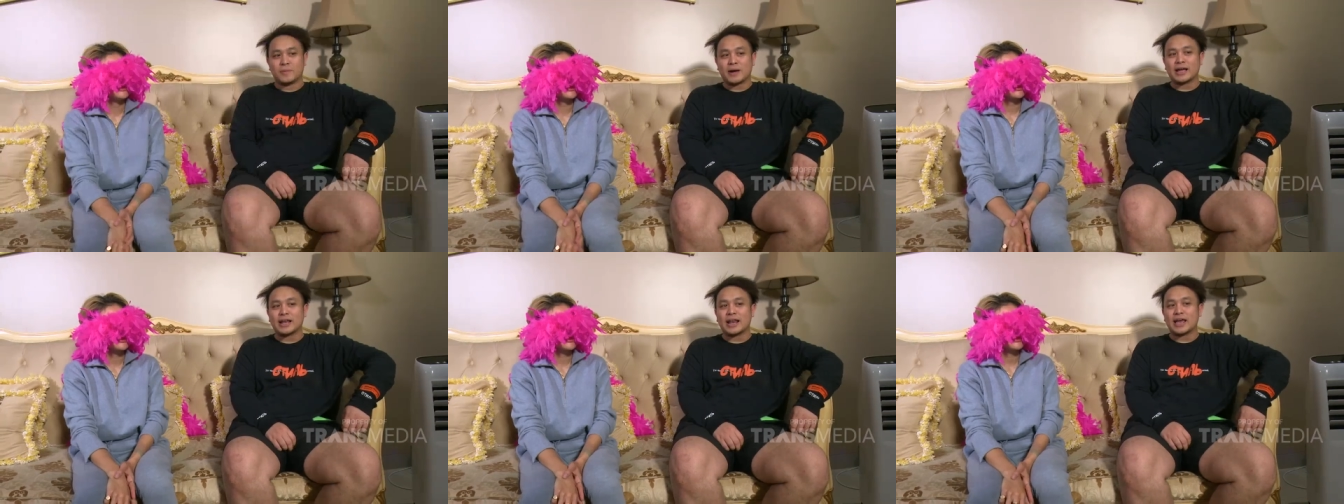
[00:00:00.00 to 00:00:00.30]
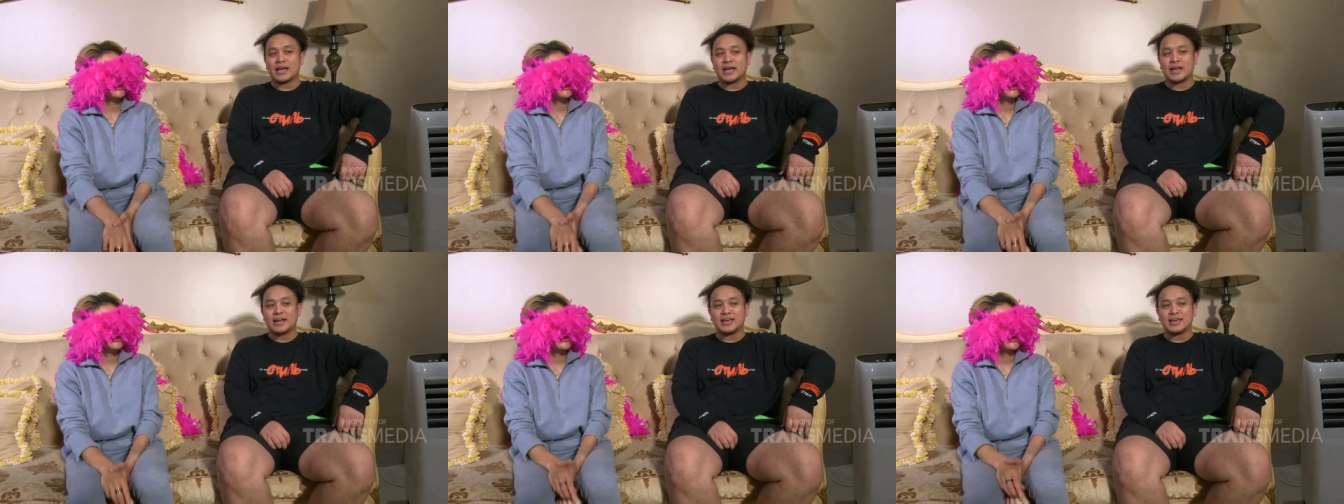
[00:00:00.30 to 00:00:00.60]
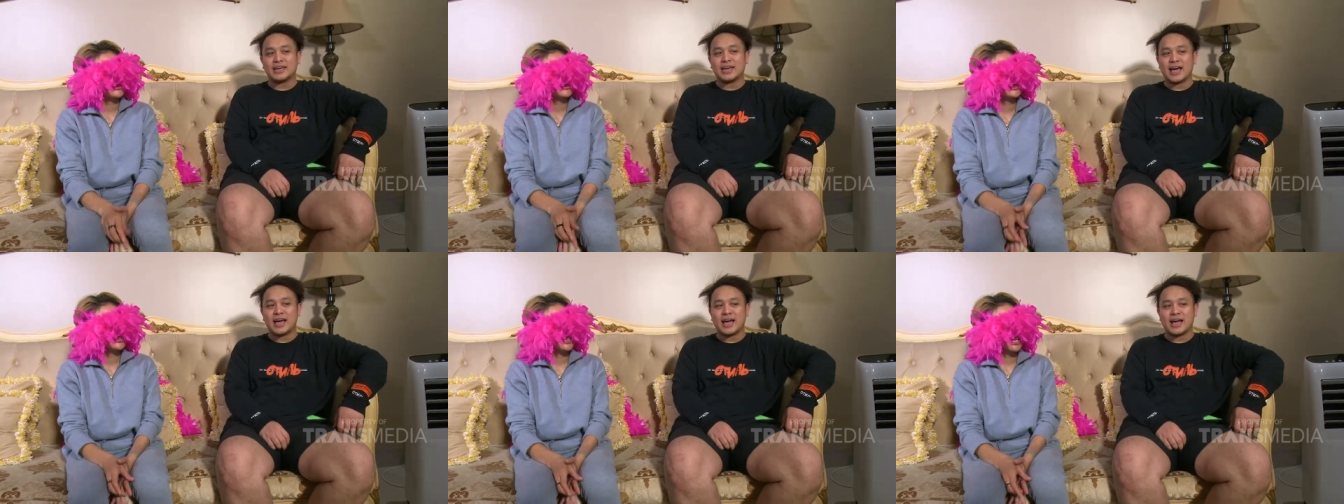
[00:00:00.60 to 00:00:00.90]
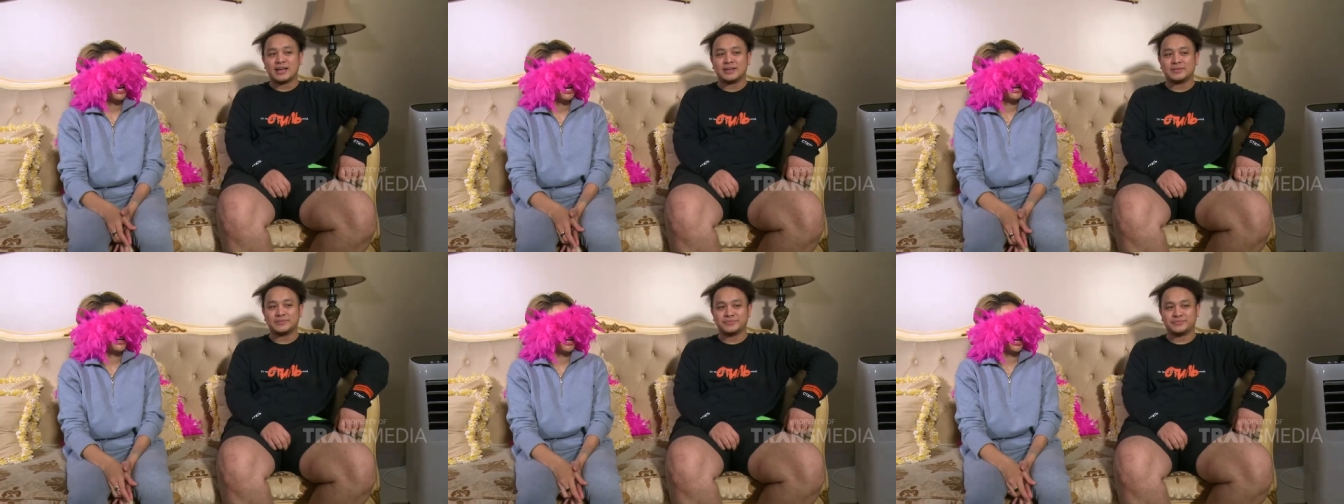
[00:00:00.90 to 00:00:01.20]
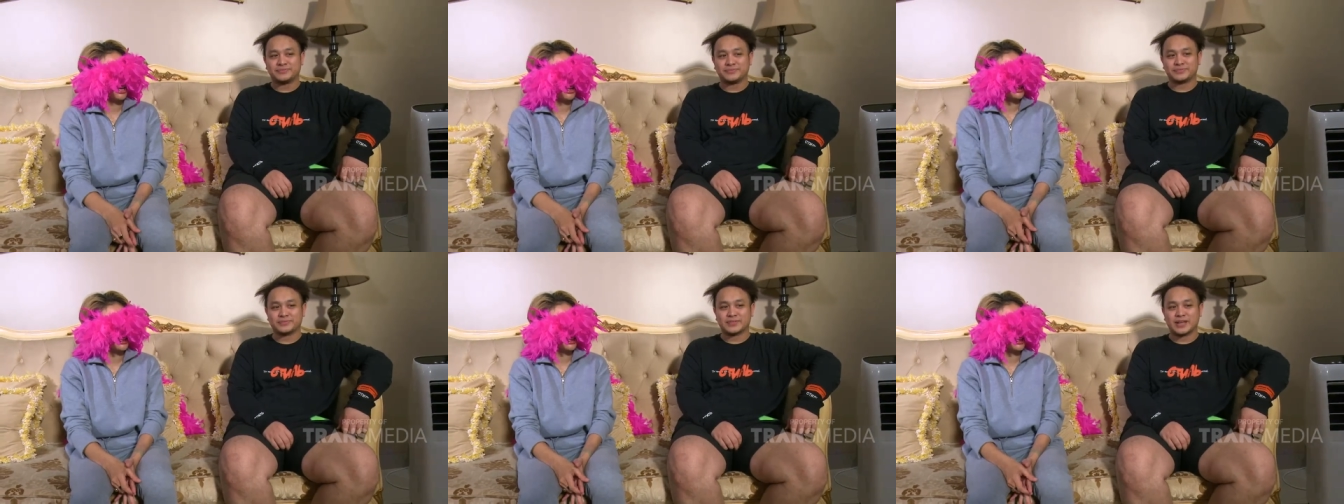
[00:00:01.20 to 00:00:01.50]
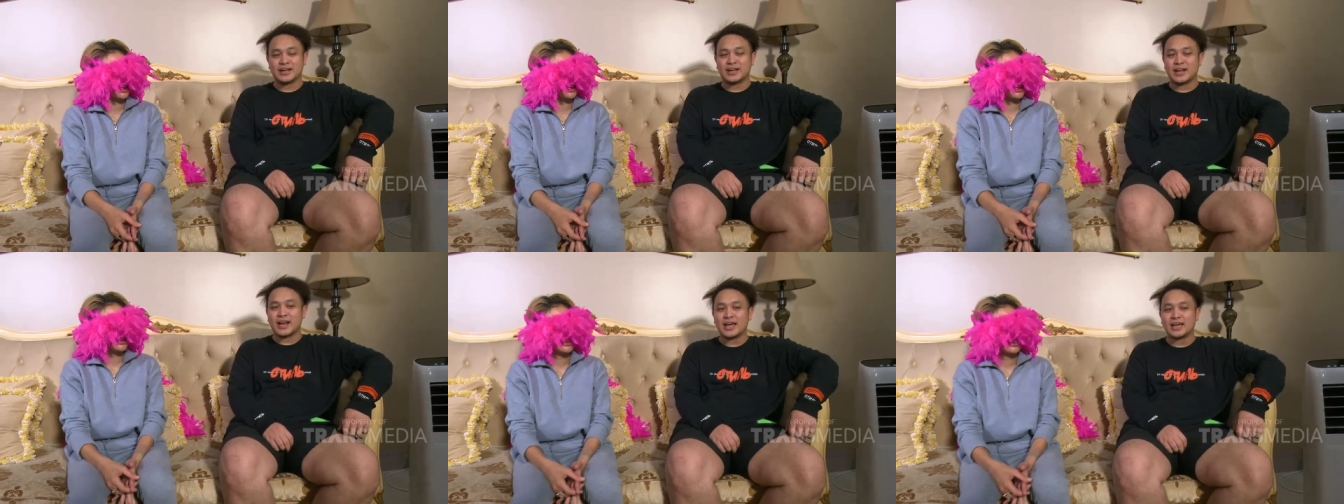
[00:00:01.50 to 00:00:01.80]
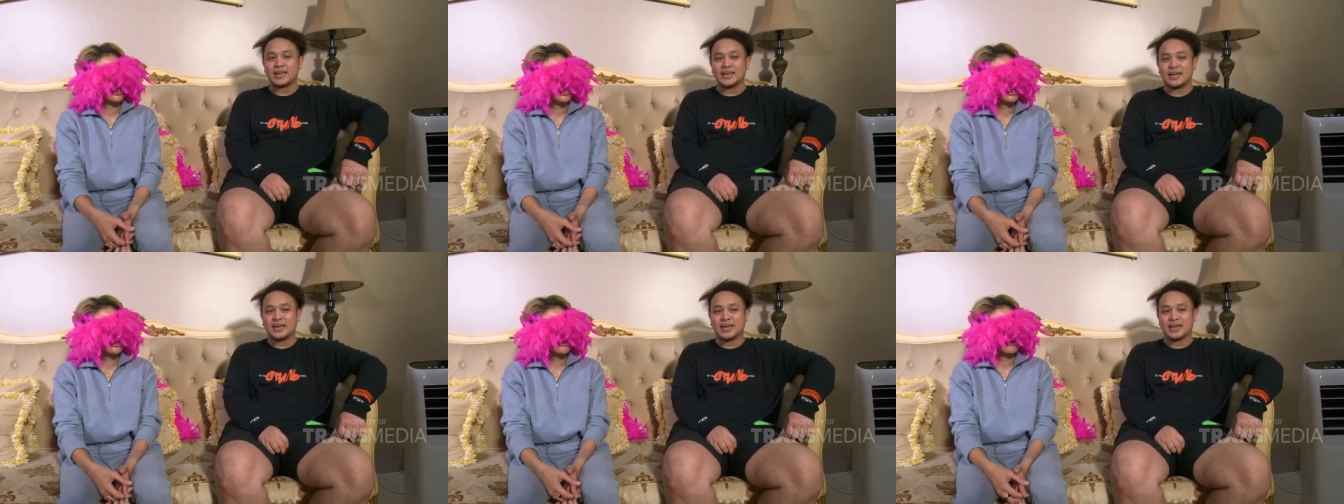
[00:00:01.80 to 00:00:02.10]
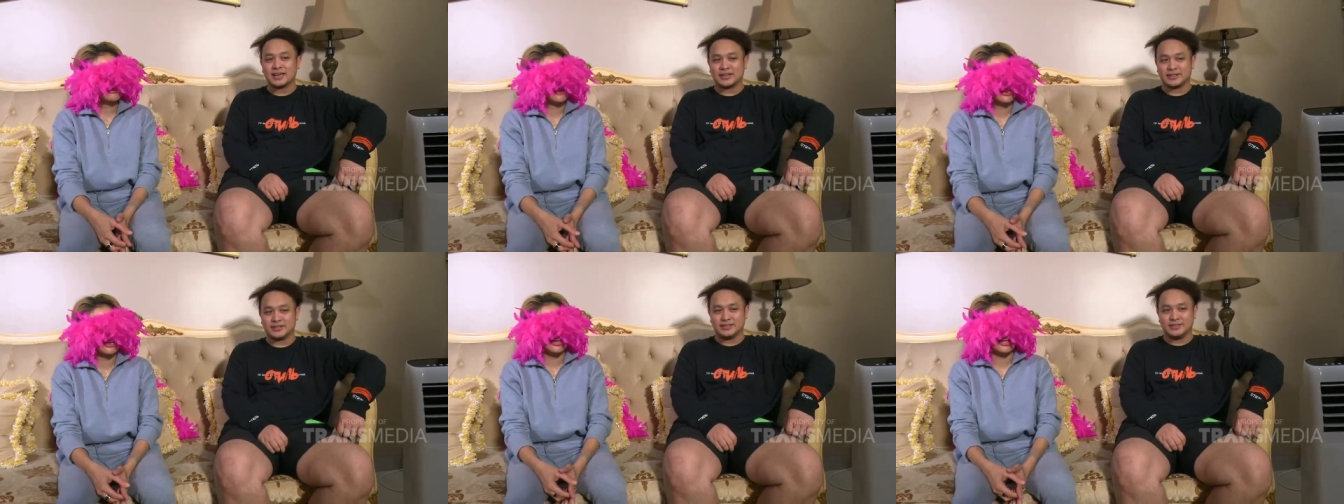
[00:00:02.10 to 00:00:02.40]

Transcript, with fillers: lagi ya Niki ya. Ada lagi. Ada lagi. Mana?